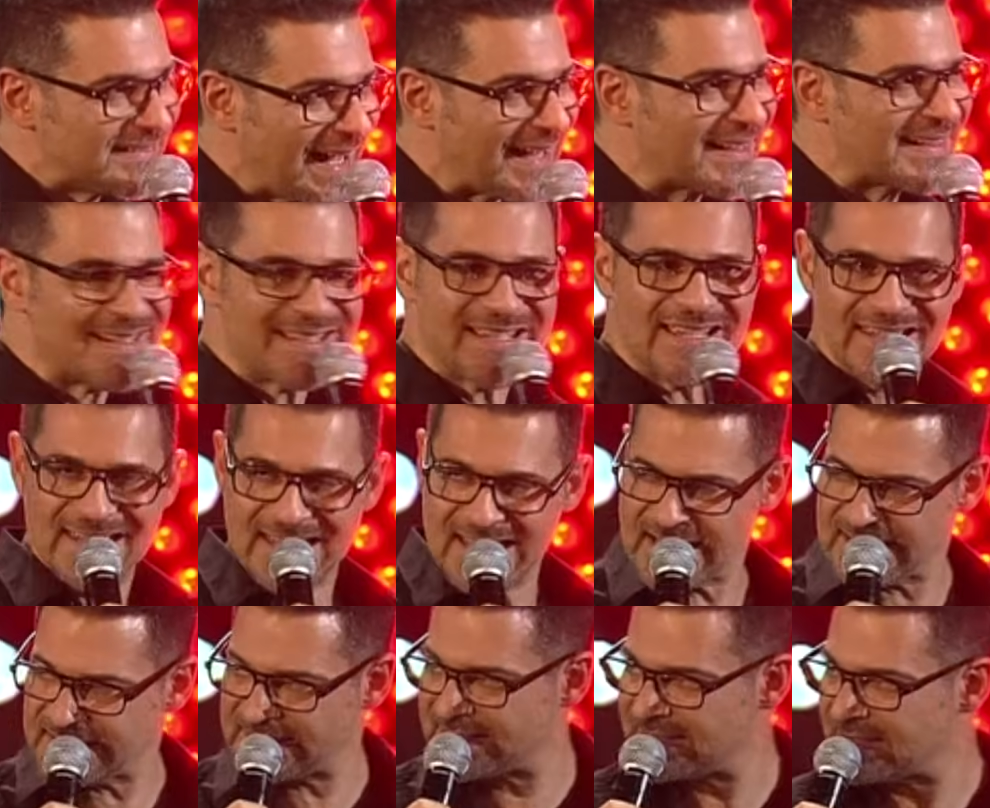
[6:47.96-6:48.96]
Nacken
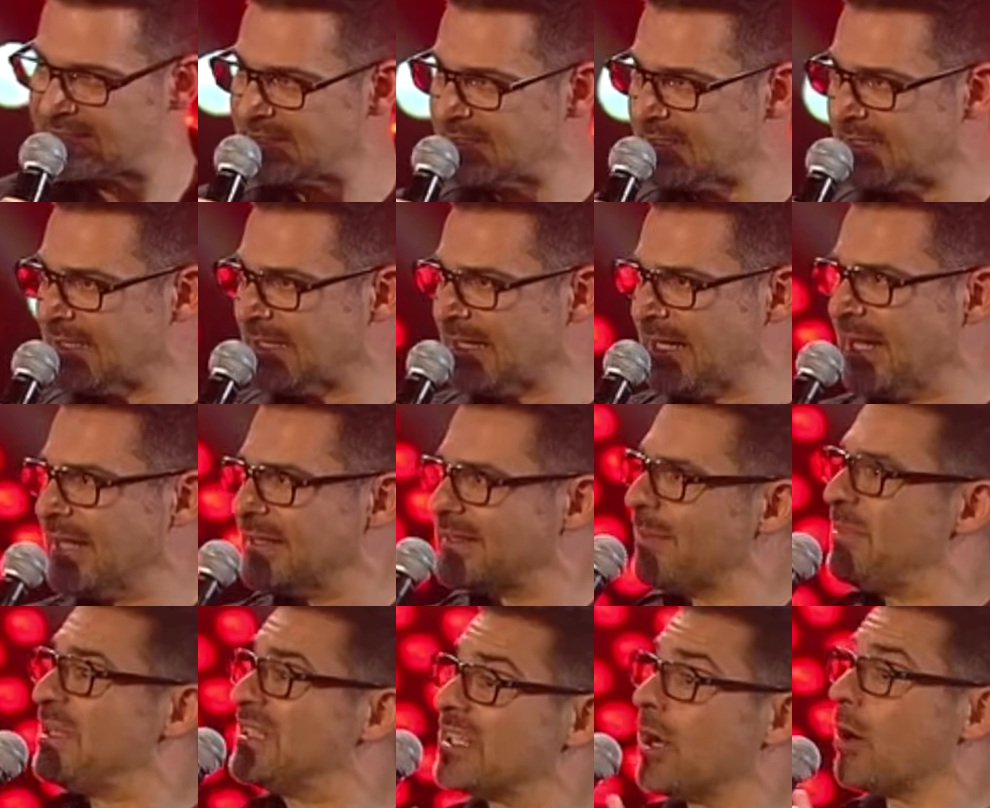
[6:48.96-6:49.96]
gelegt,
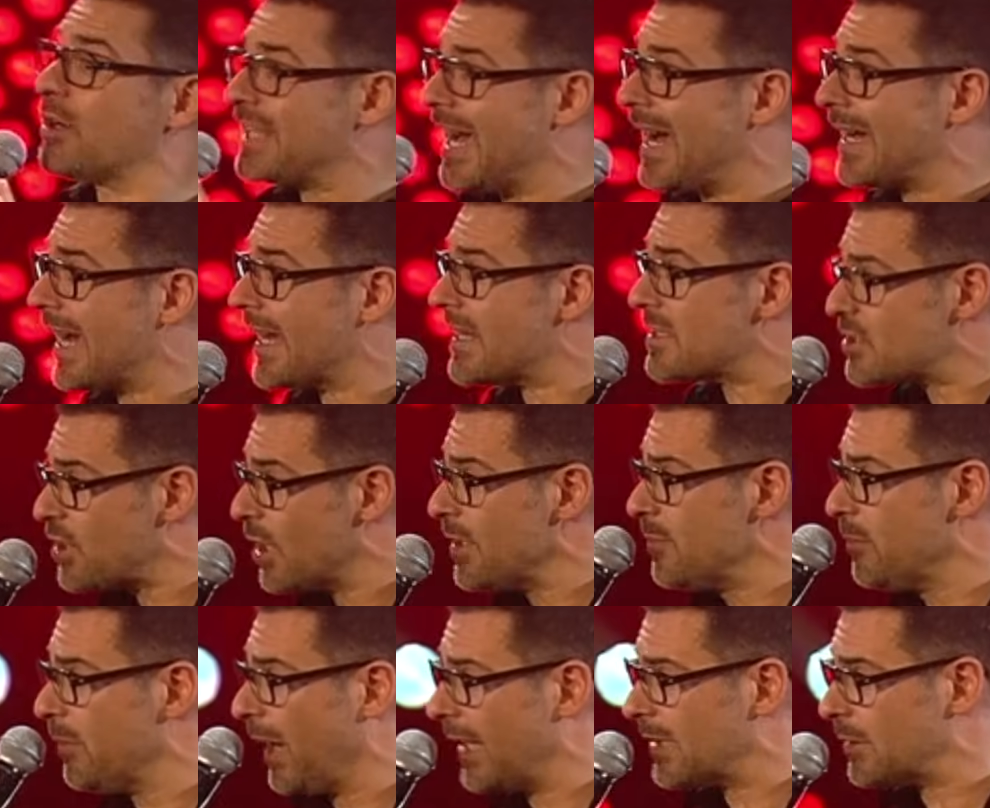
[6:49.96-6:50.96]
damit ich auch ja keinen
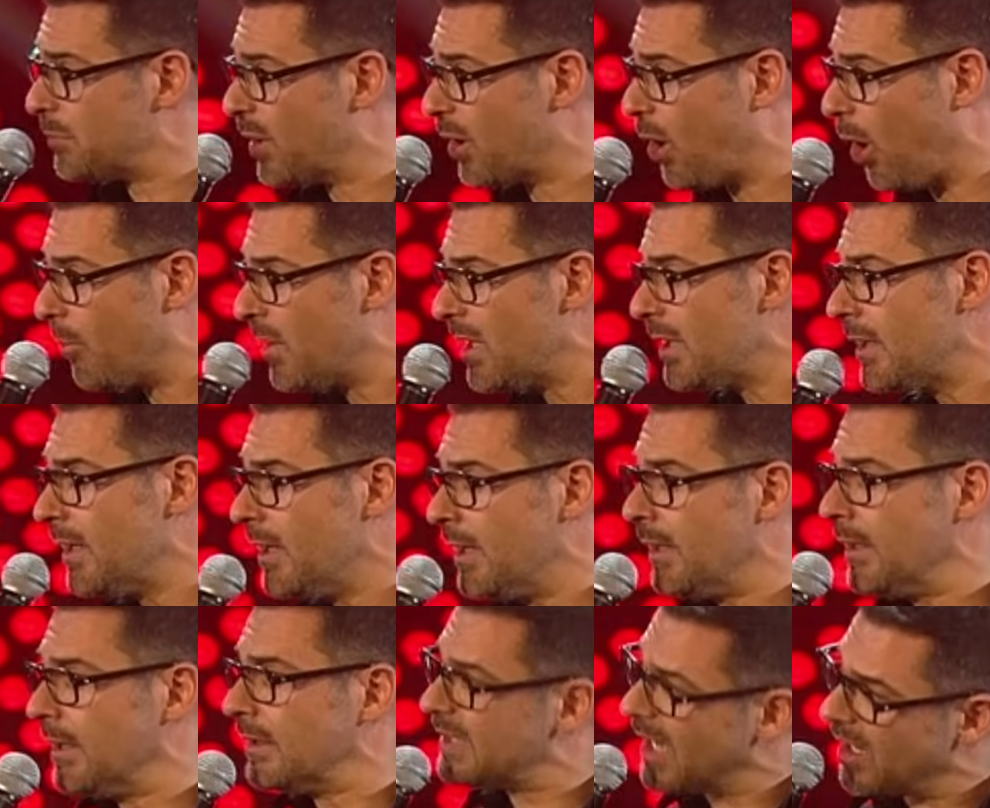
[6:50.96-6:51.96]
Sonnenbrand bekomme,
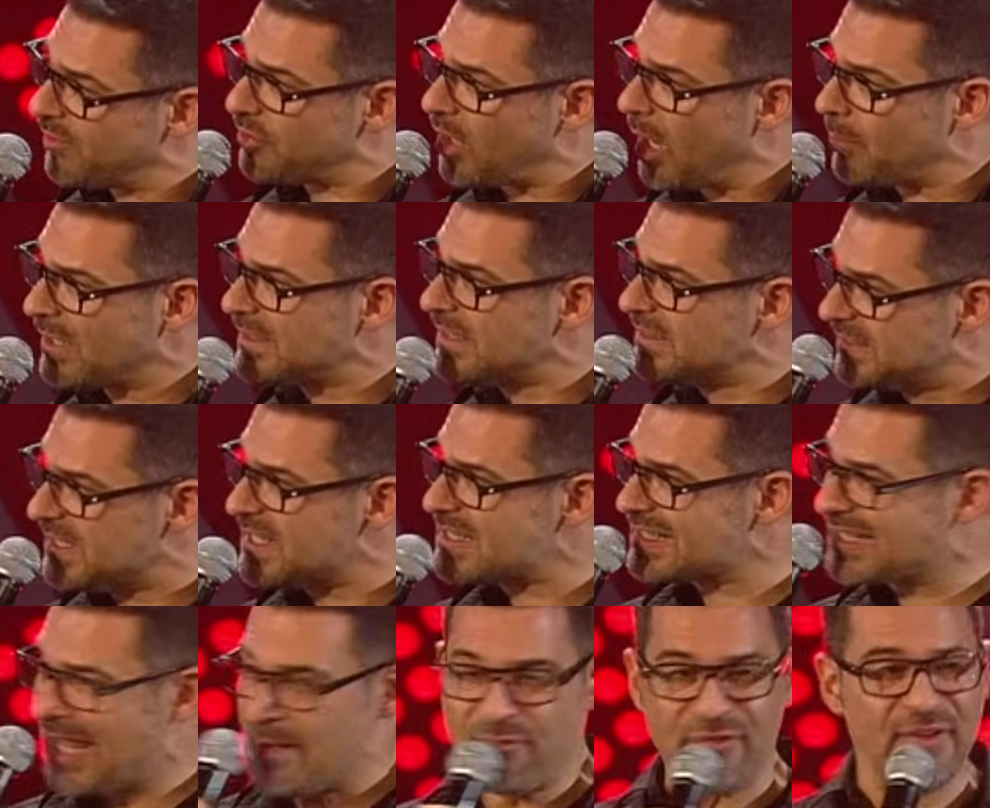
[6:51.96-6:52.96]
dafür aber an den
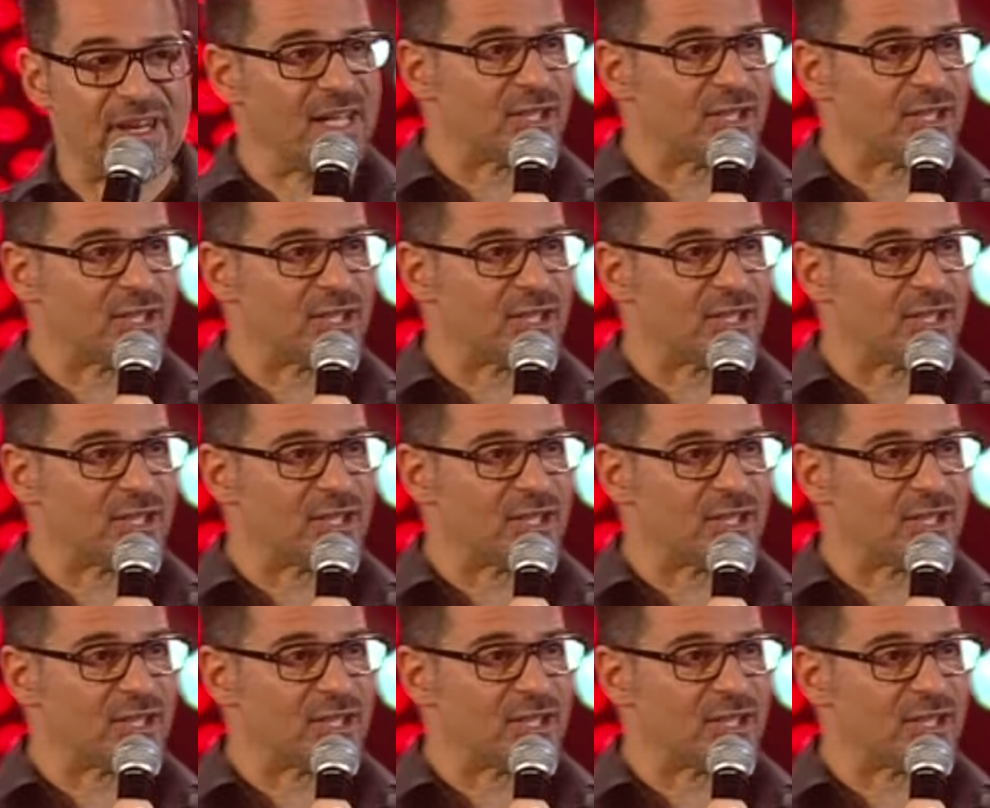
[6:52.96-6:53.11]
Dieseldämpfen